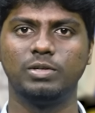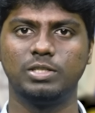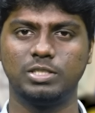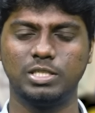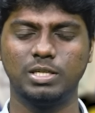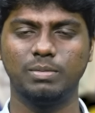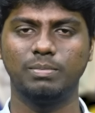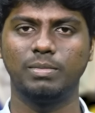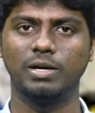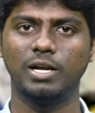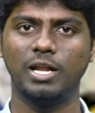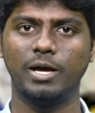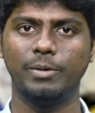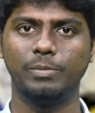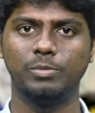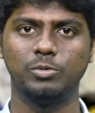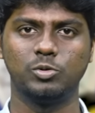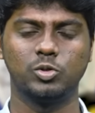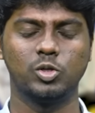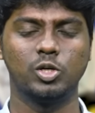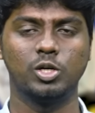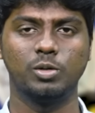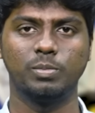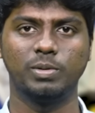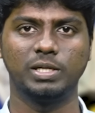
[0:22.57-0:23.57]
விஷயம் என்ன
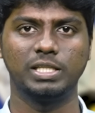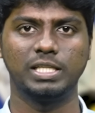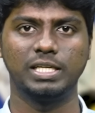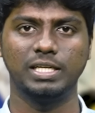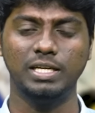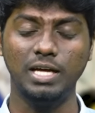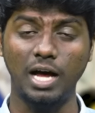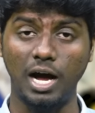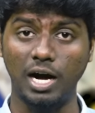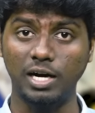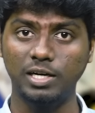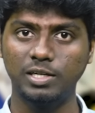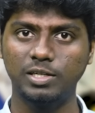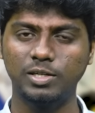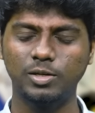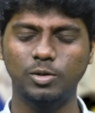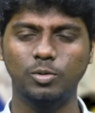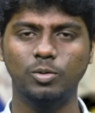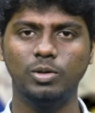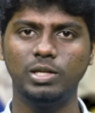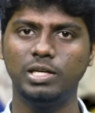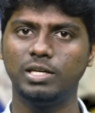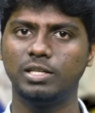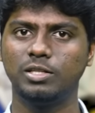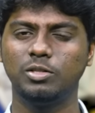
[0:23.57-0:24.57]
அப்படின்னு சொல்லிட்டு பார்த்திங்கன்னா
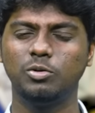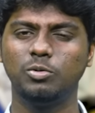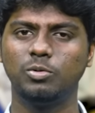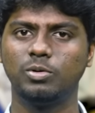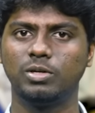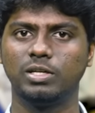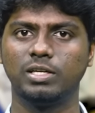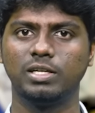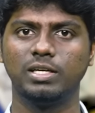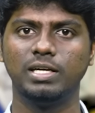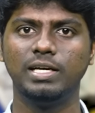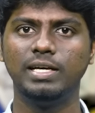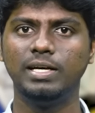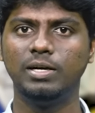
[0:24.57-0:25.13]
அவனுக்குள்ளே இருந்து ஒரு